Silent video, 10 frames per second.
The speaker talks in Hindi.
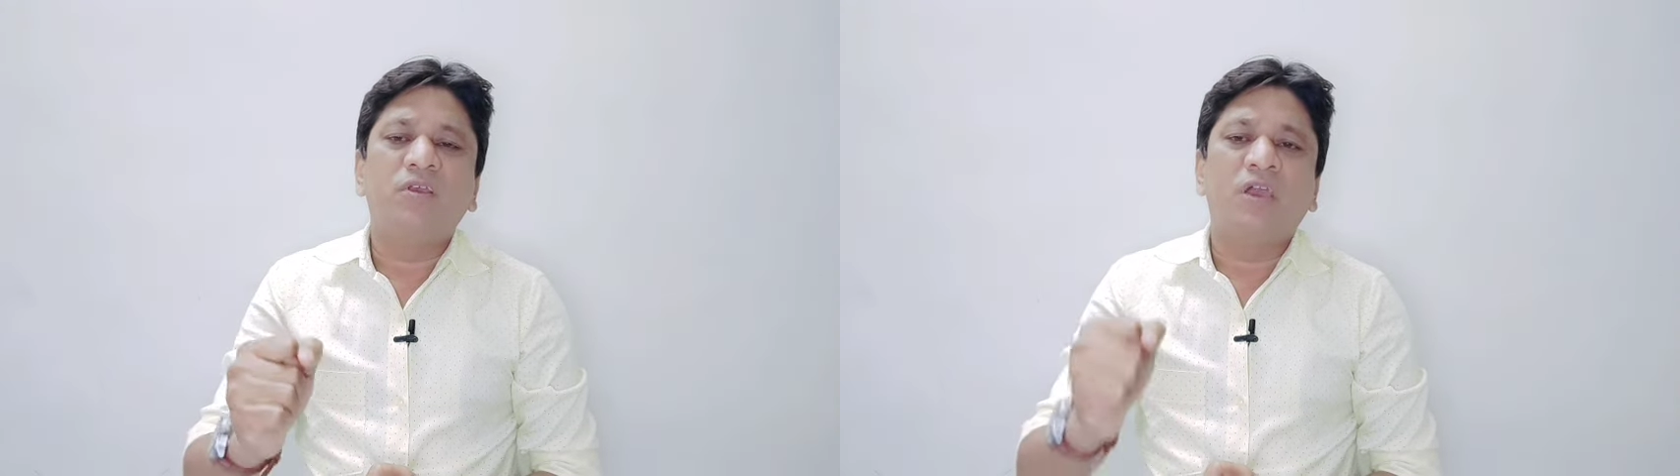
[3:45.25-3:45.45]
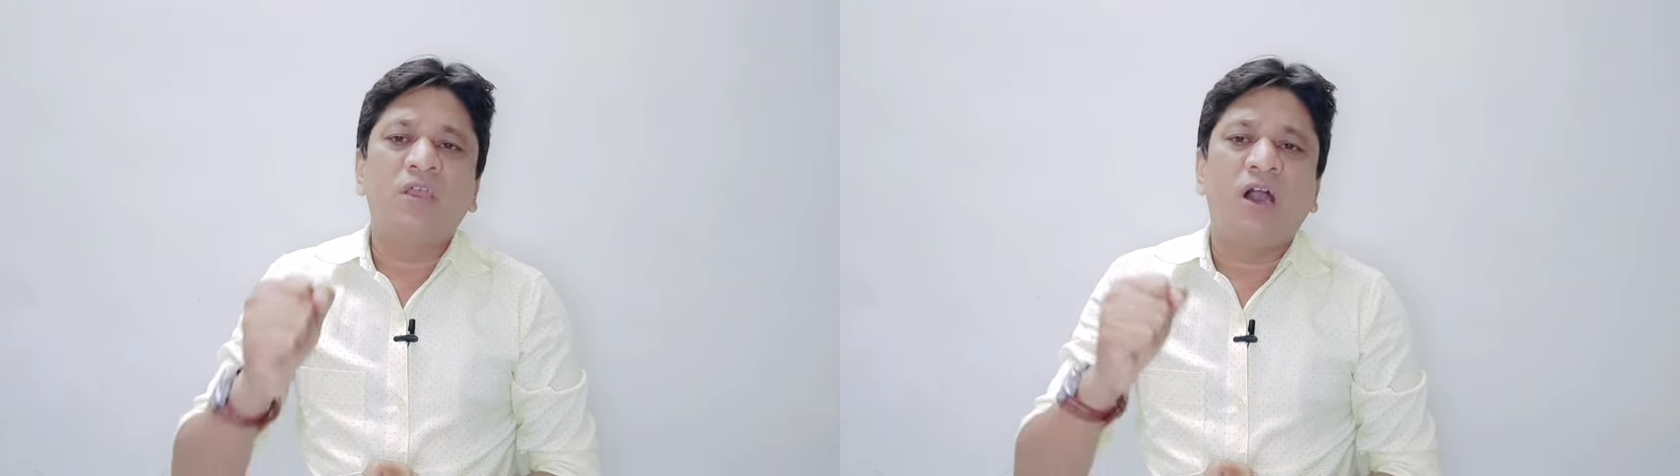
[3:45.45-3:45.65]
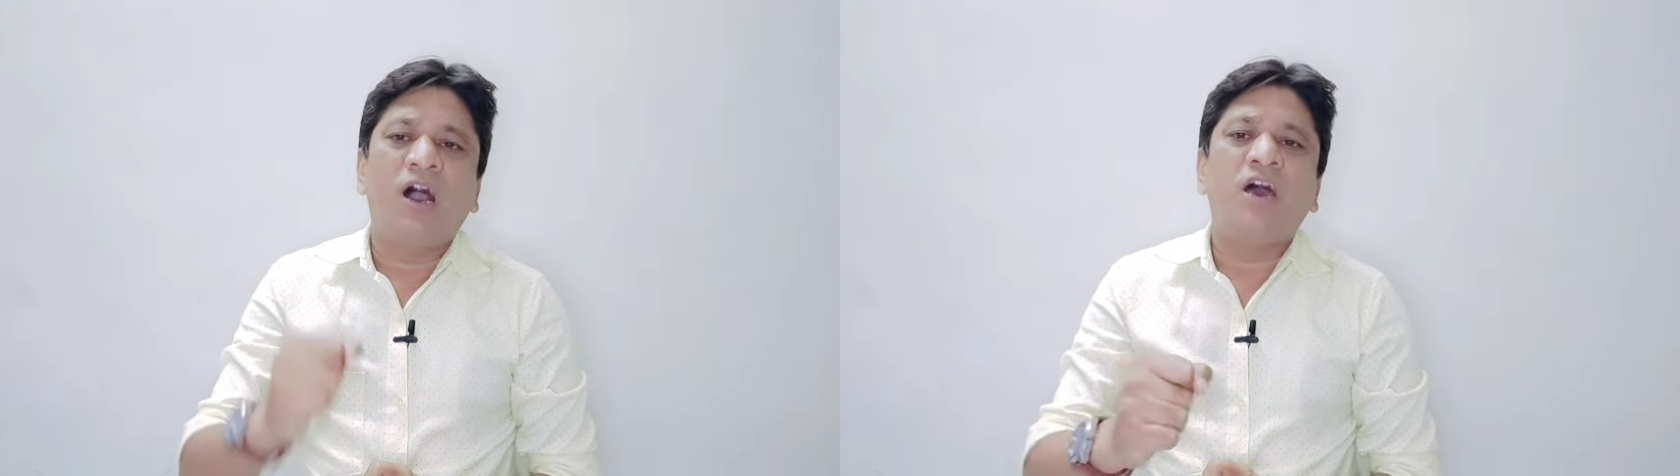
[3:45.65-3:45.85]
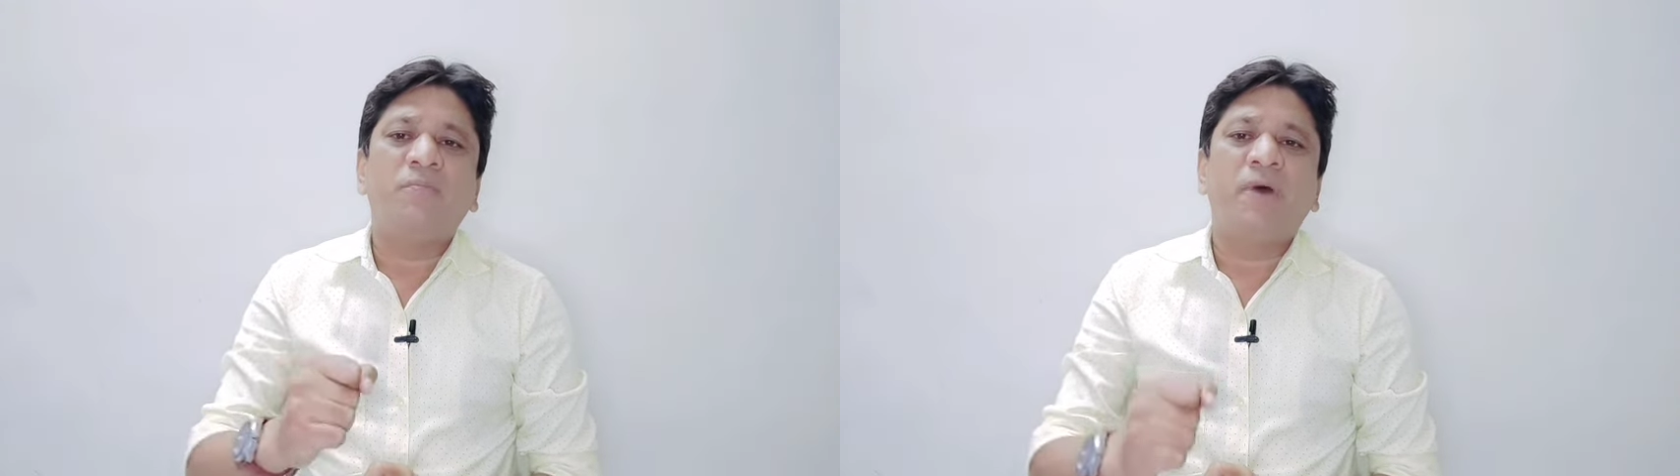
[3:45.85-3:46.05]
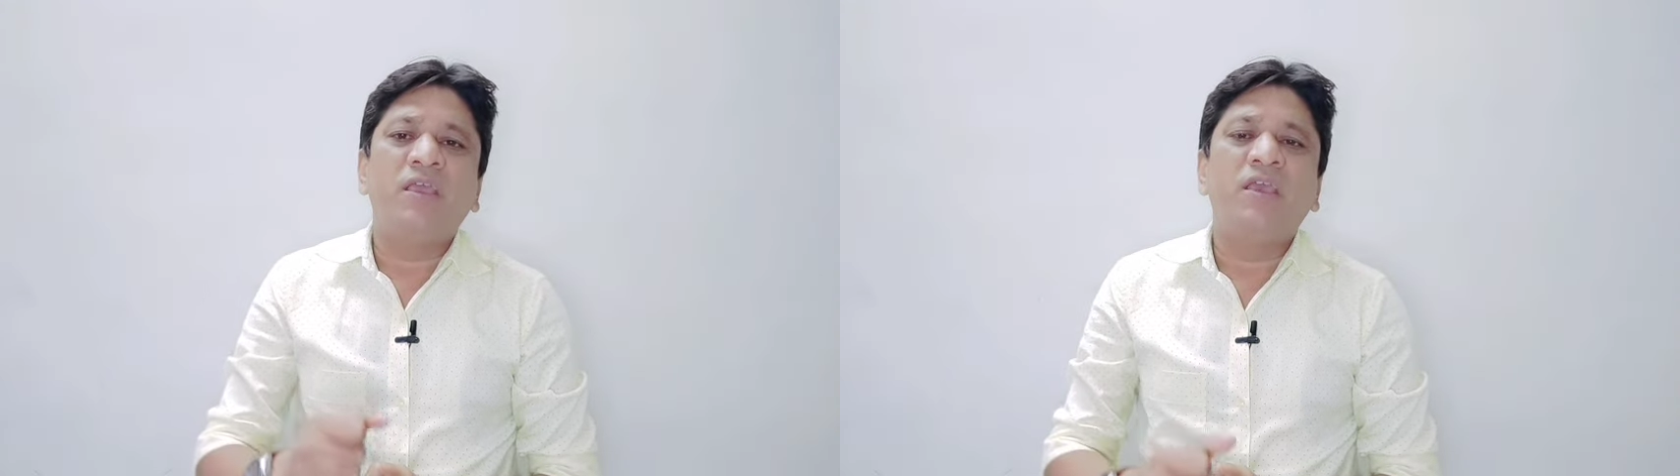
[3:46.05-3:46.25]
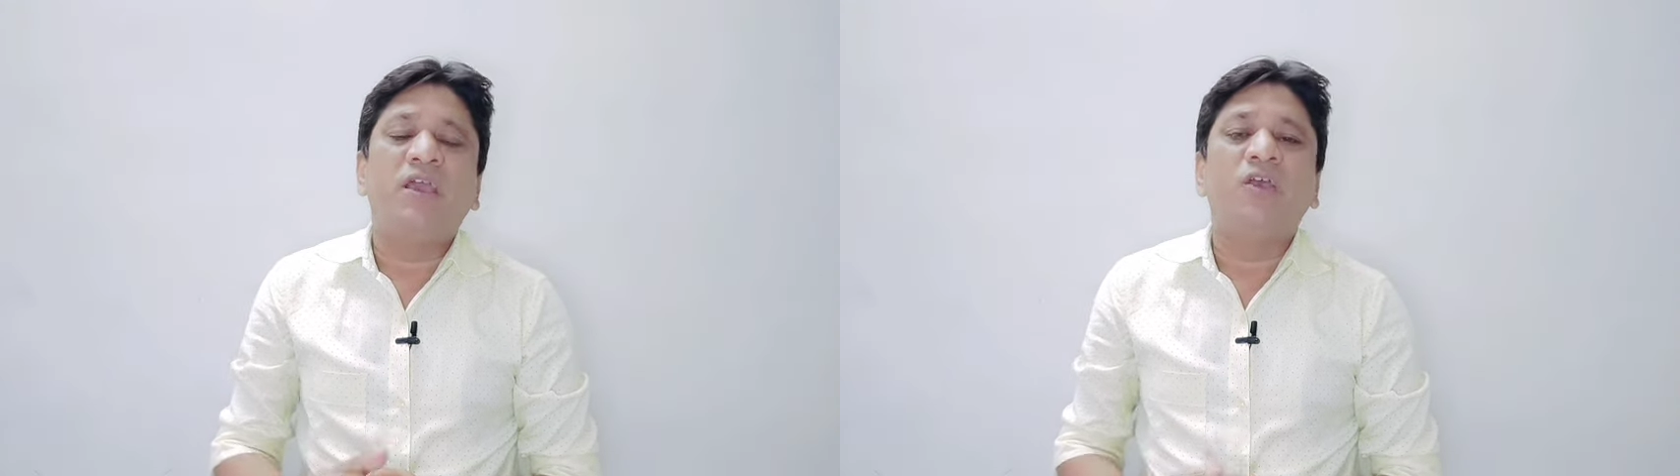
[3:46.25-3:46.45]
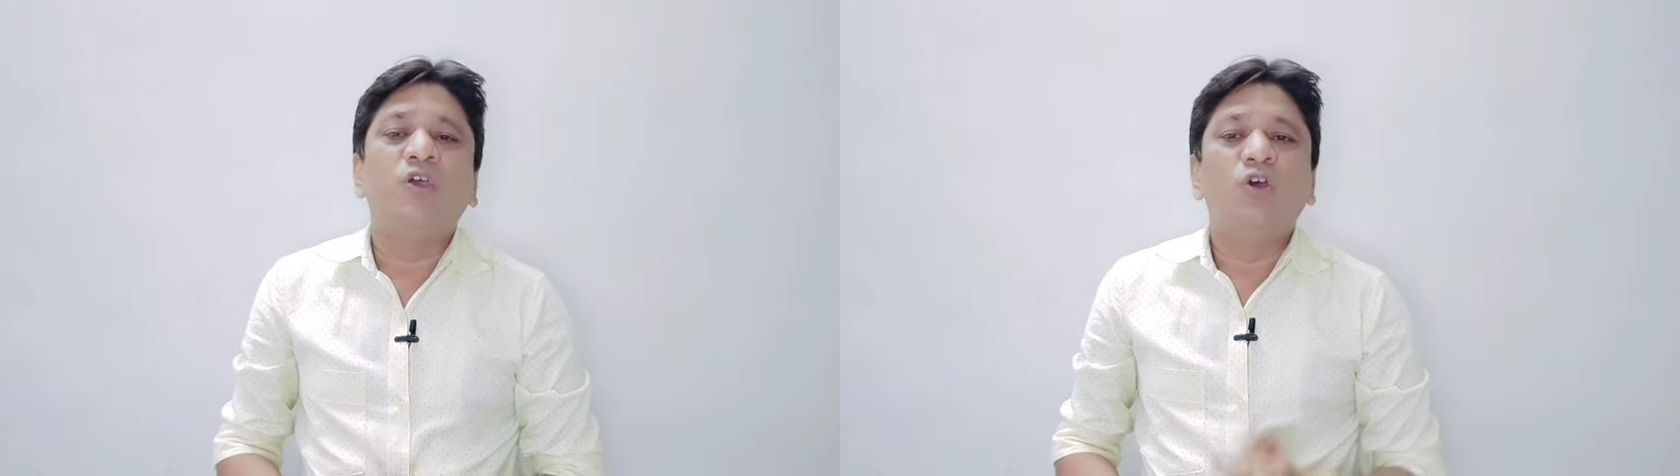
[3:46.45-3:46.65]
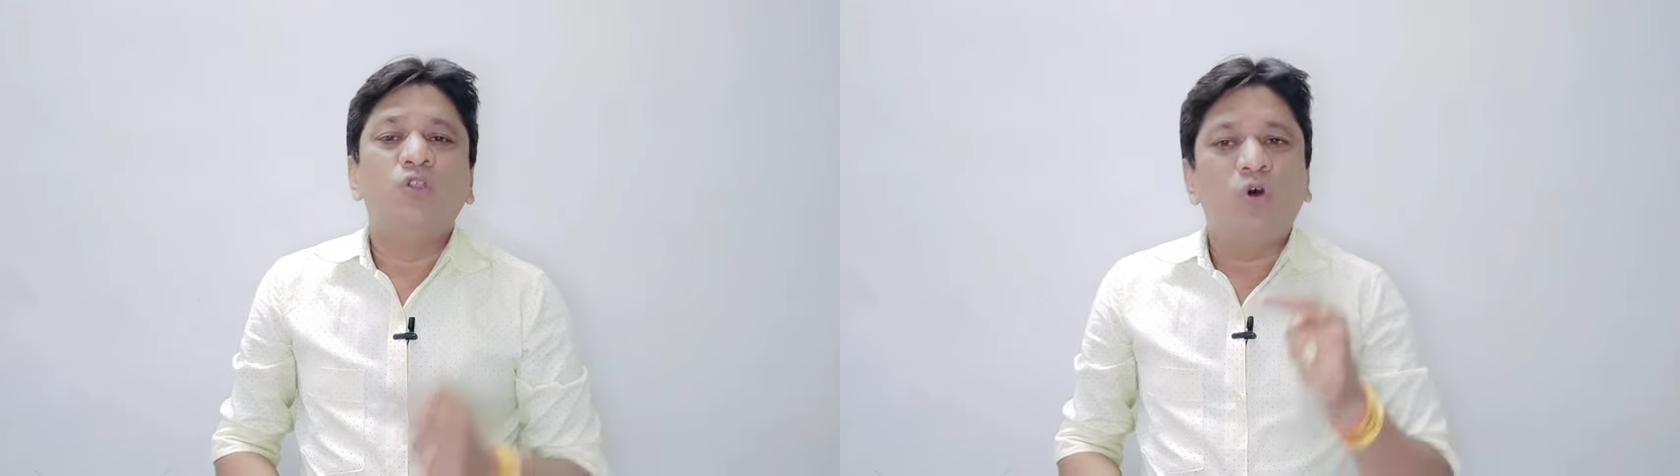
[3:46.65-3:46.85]
कहीं हार पाई है
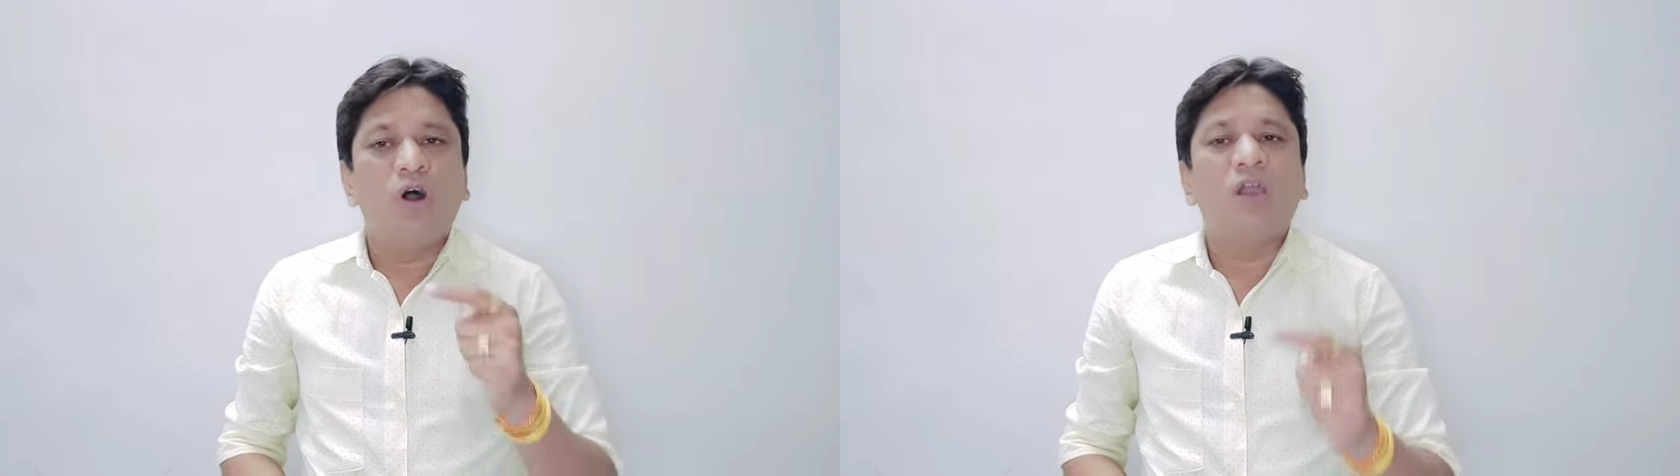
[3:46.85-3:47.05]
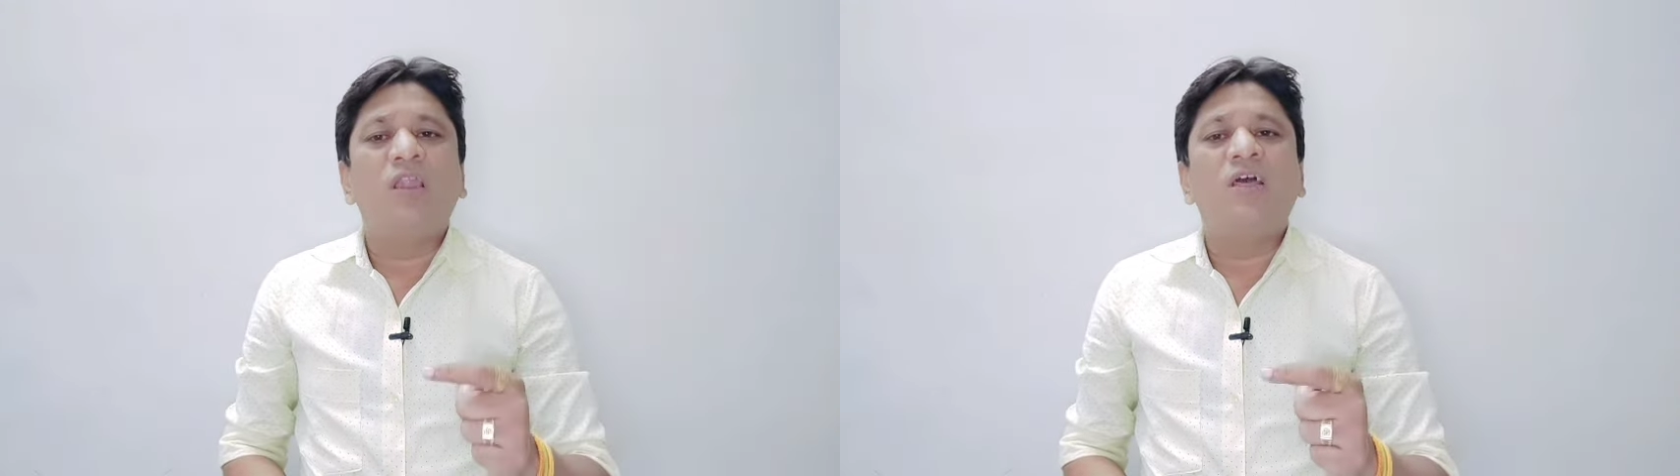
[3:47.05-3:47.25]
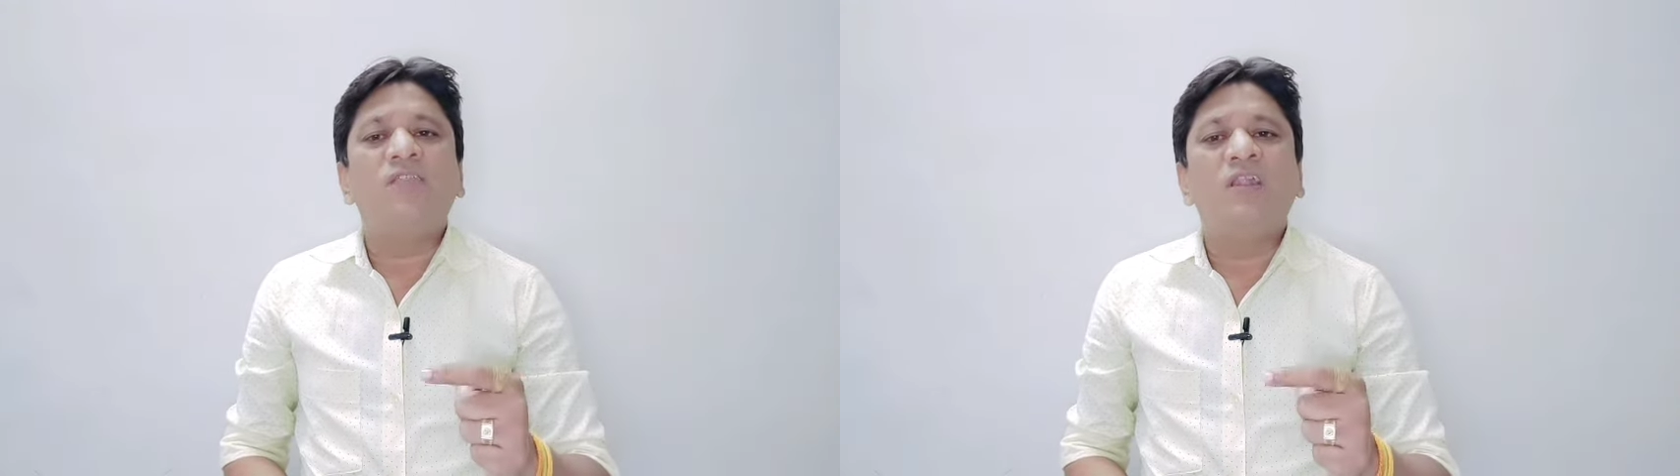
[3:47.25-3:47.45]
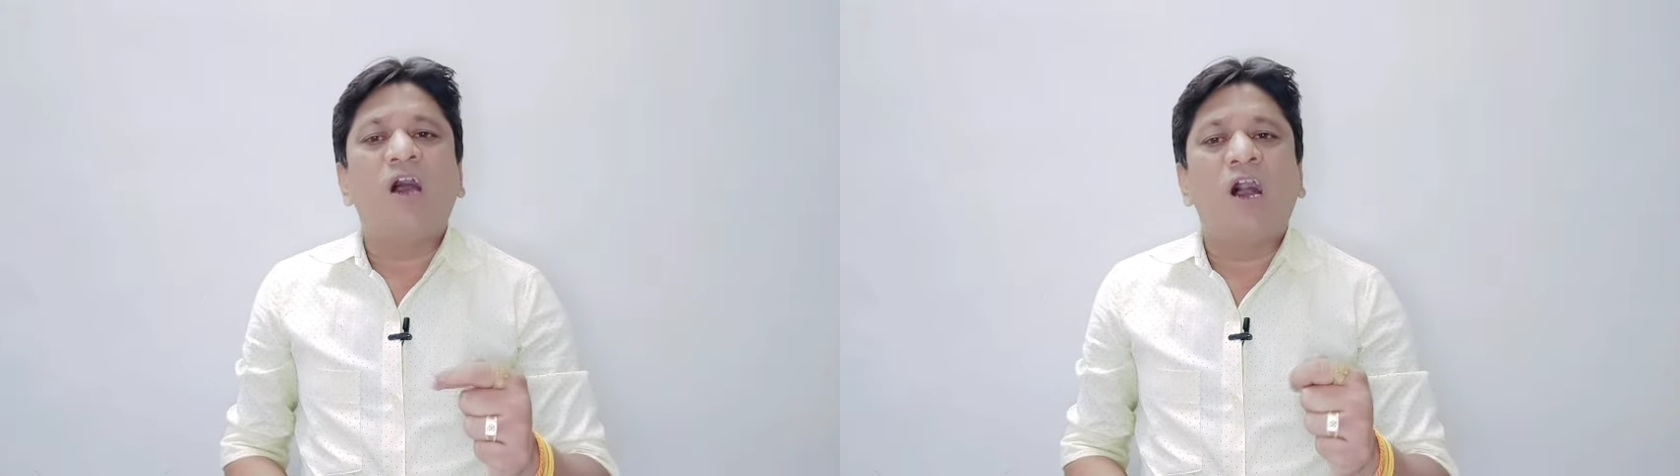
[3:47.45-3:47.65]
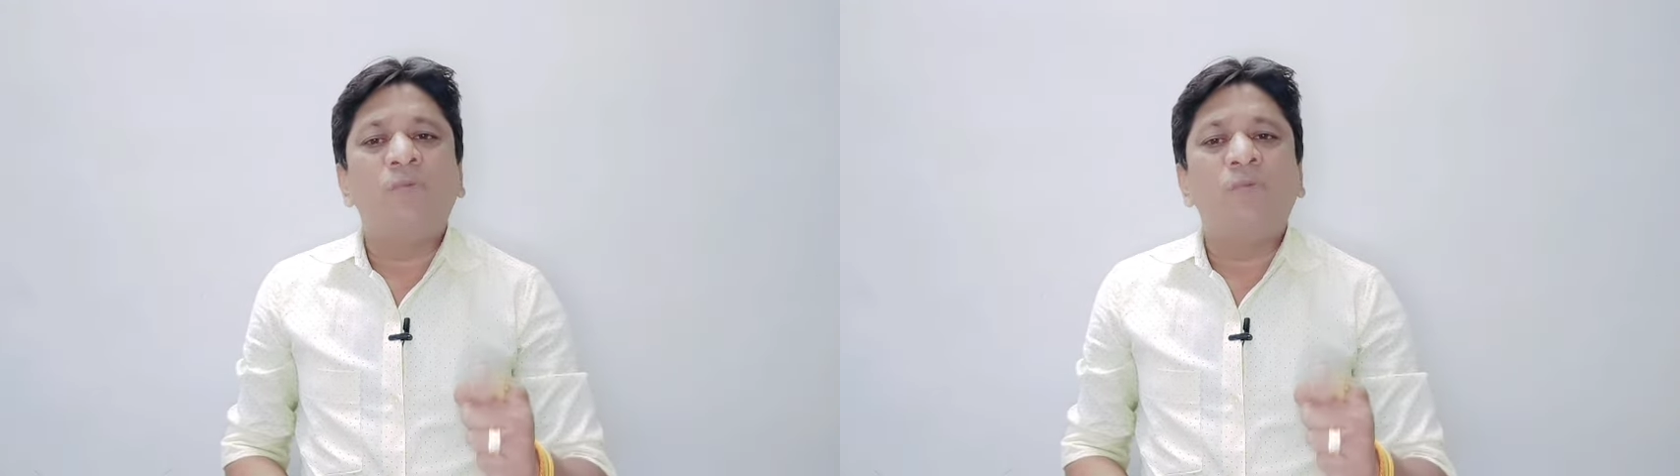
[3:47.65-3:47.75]
तो अगले दिन